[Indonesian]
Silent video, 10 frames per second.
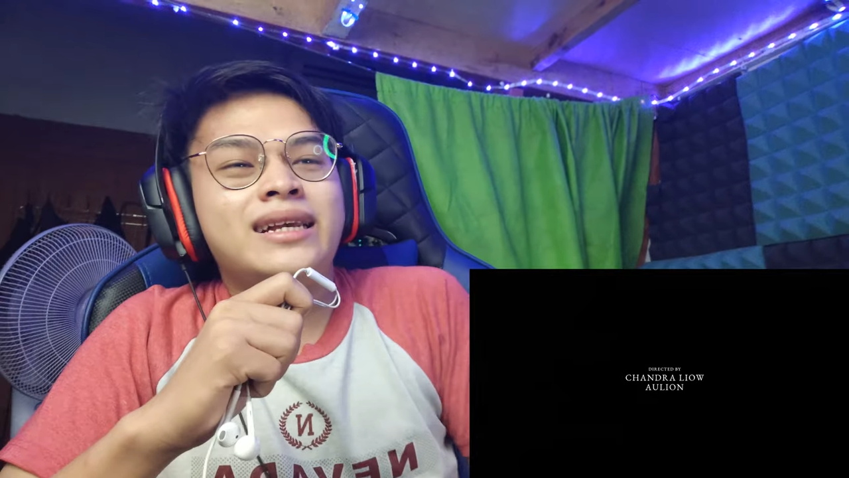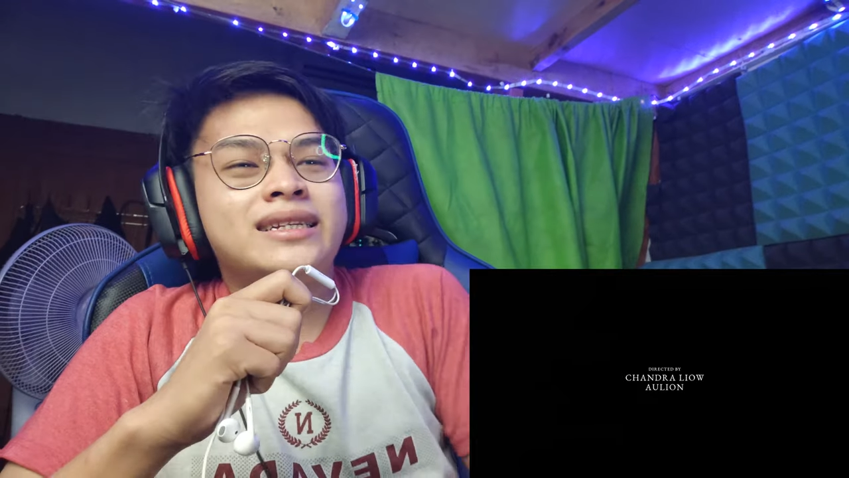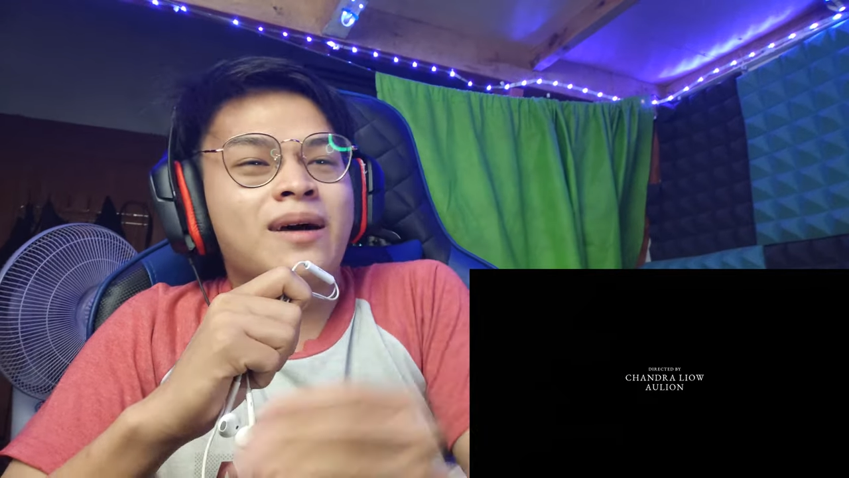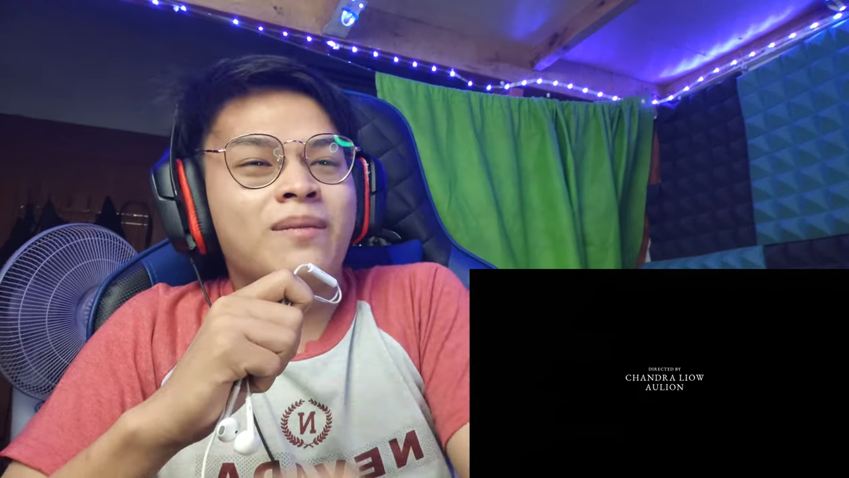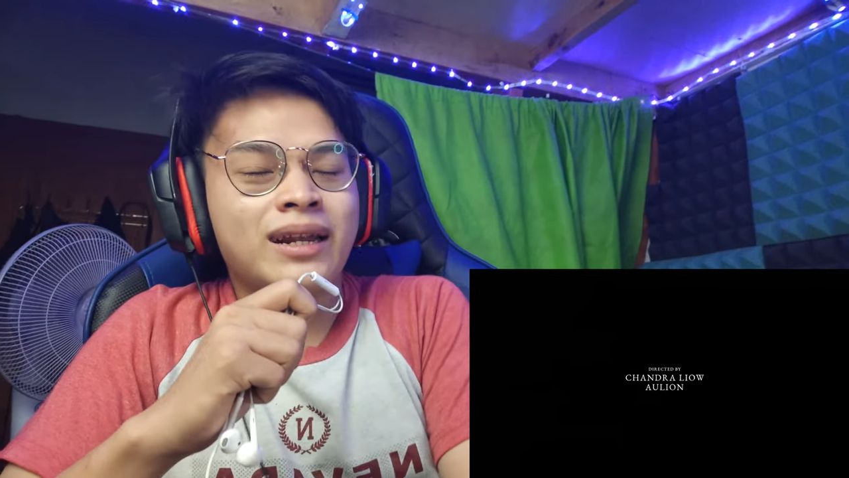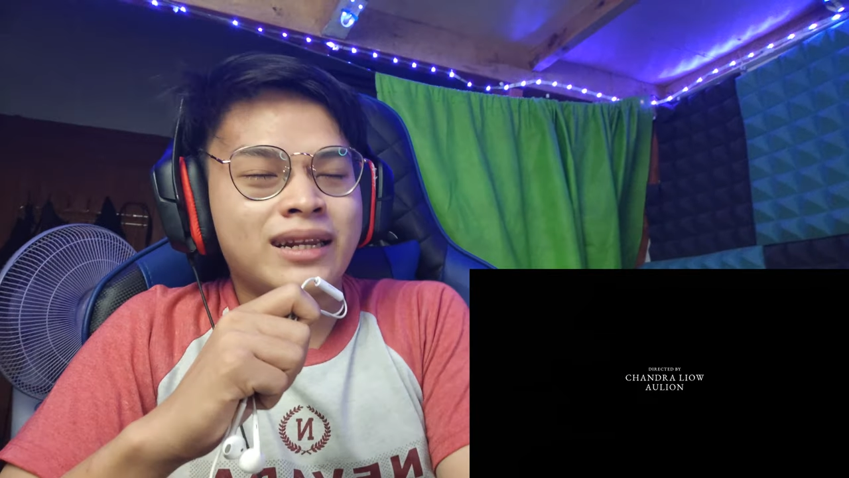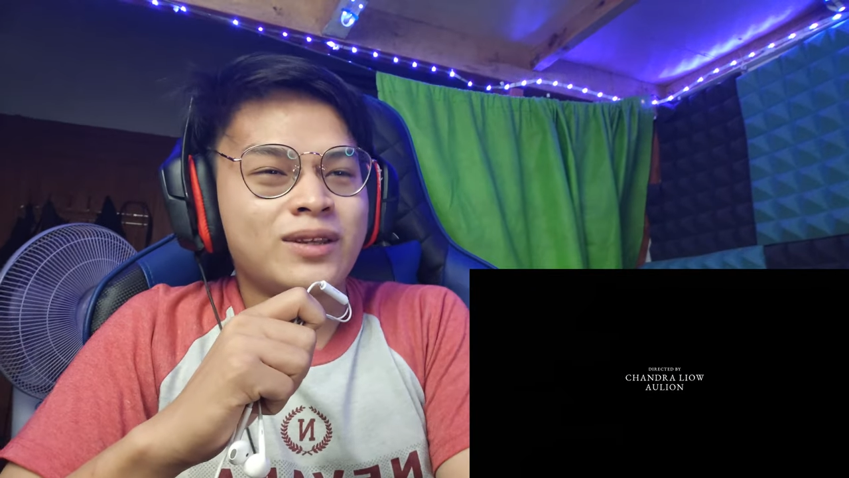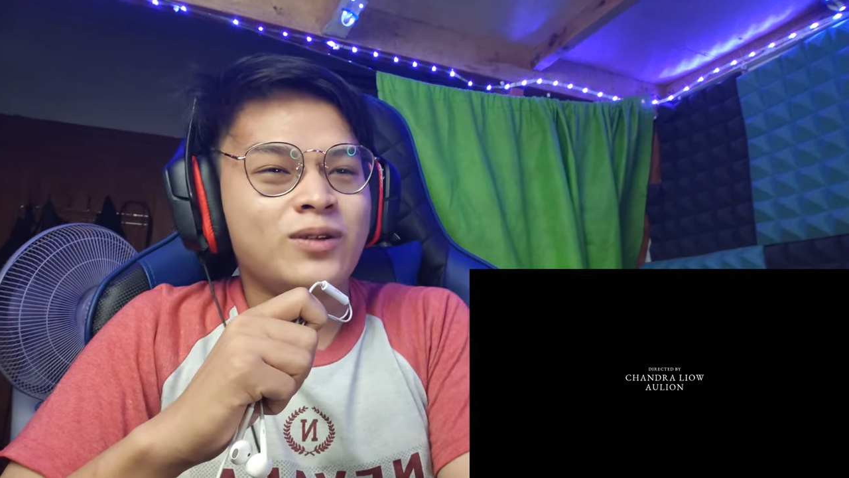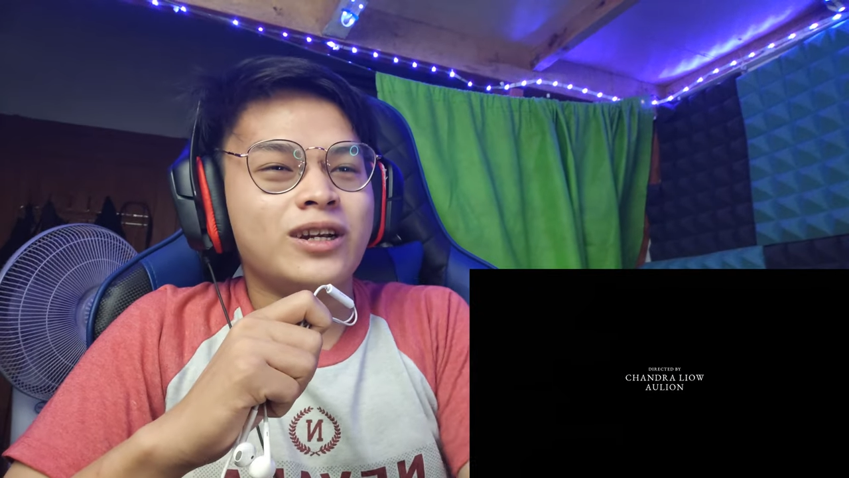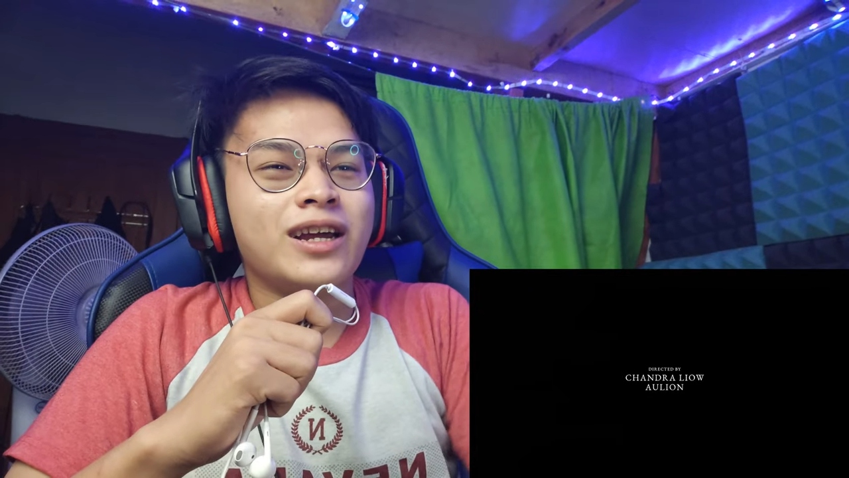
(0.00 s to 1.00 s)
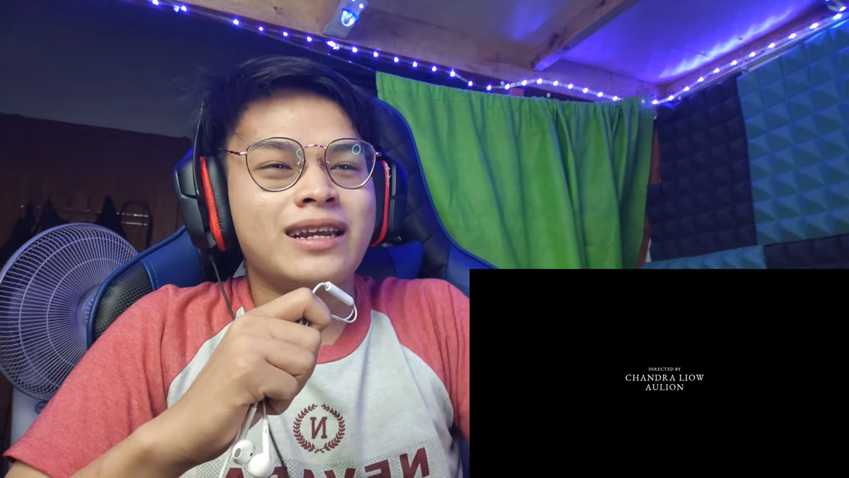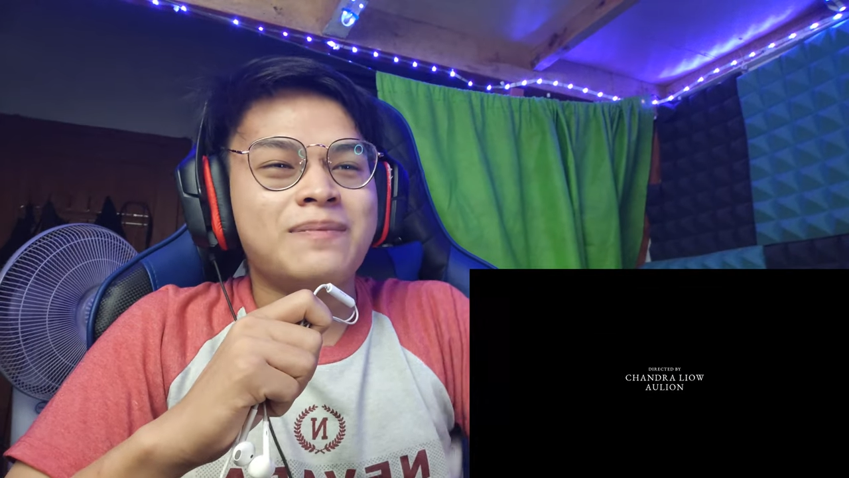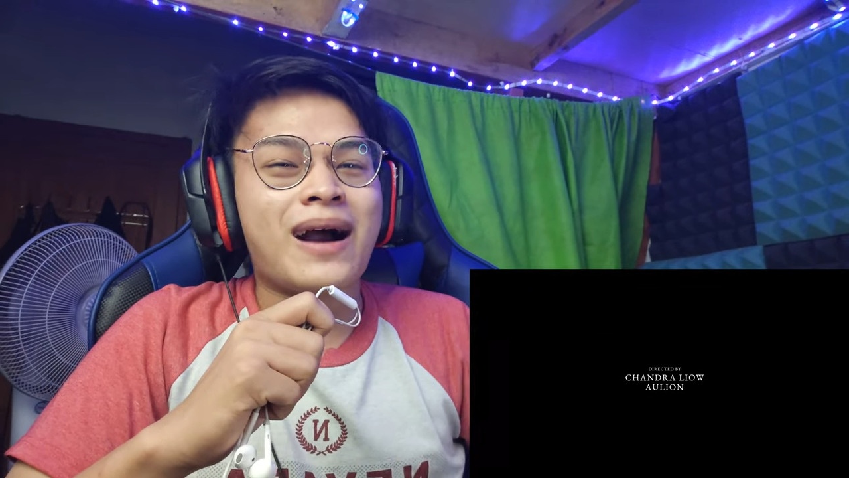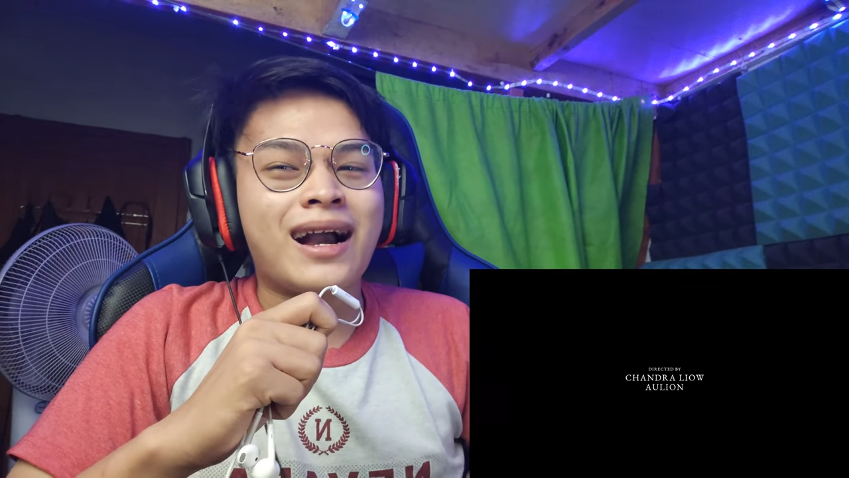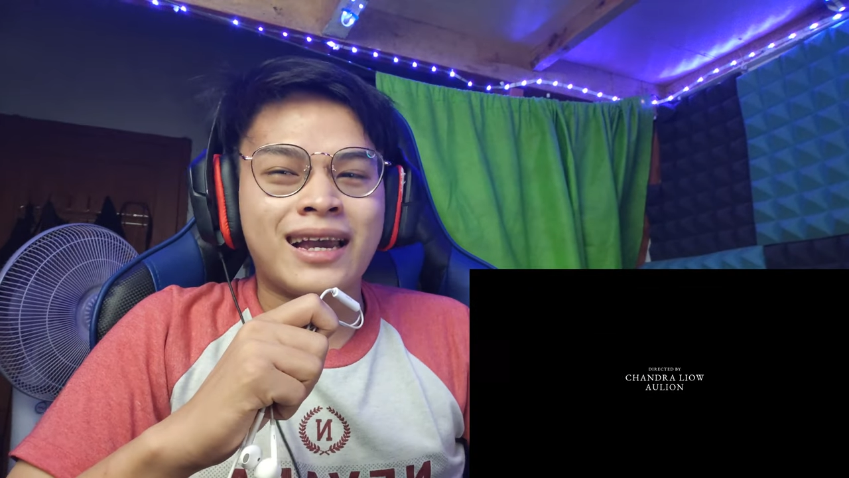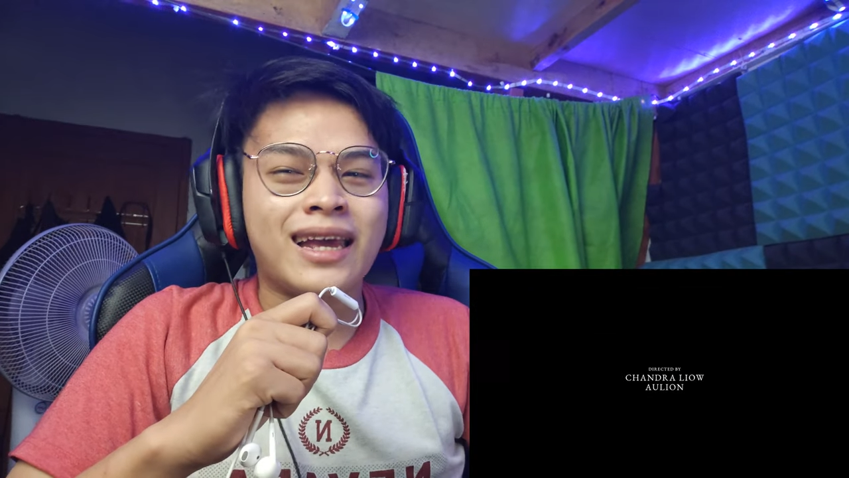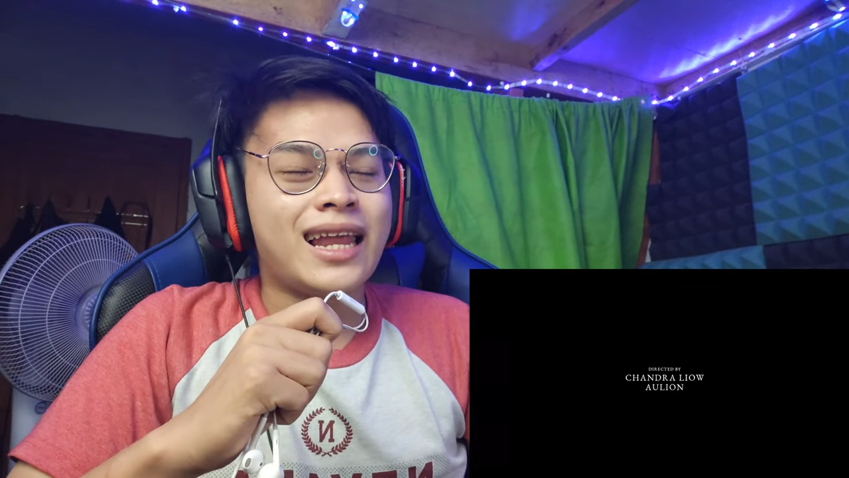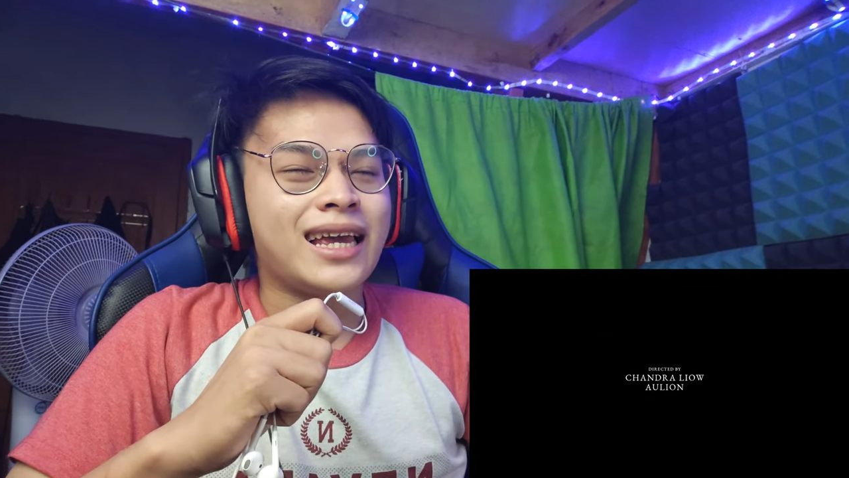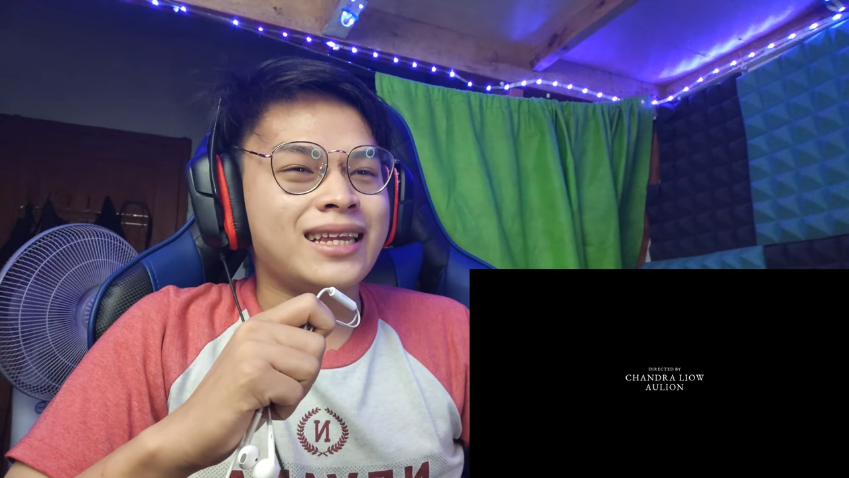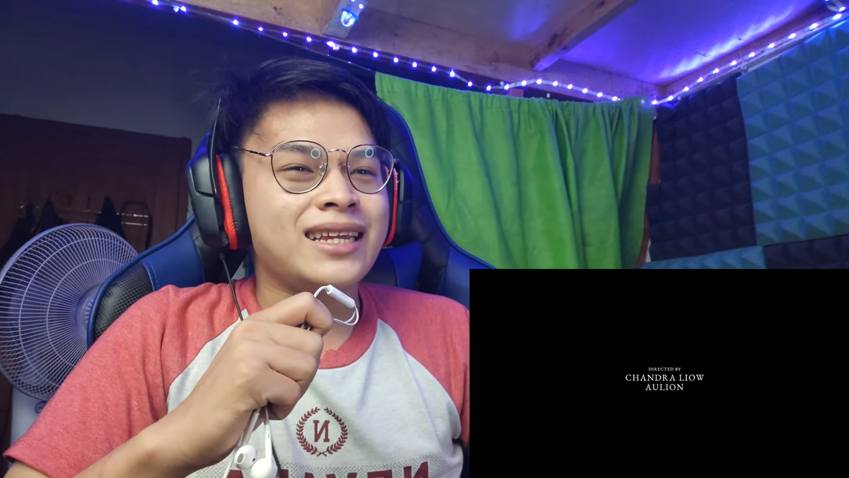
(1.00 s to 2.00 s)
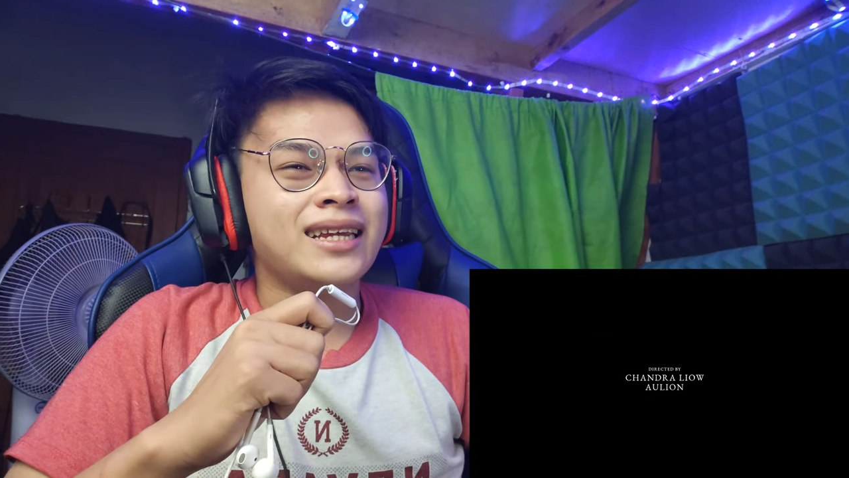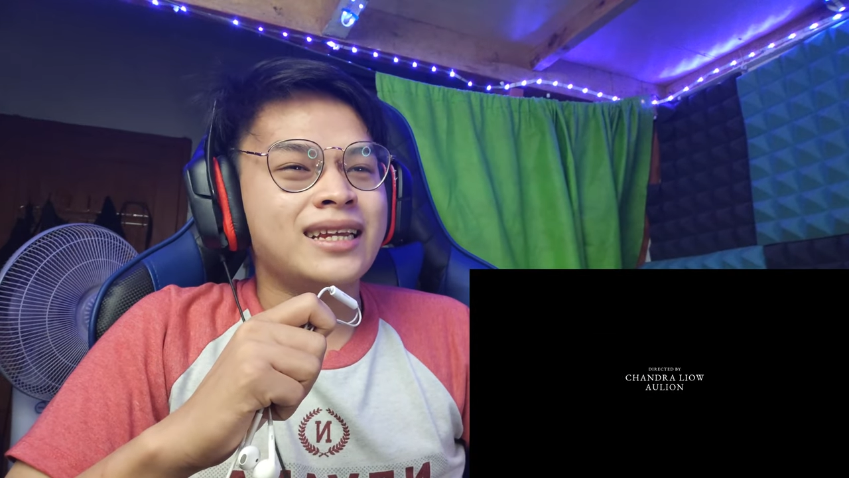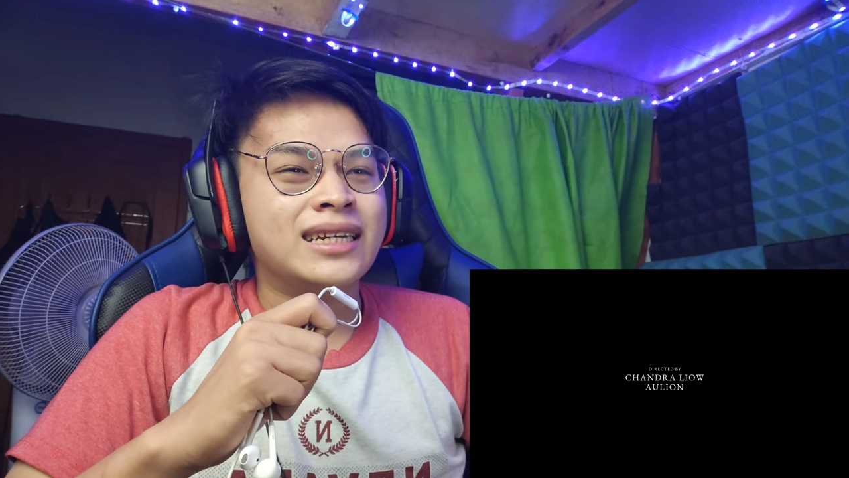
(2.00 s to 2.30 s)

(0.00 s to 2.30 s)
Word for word: ke zamannya tuh dia dipakai lagi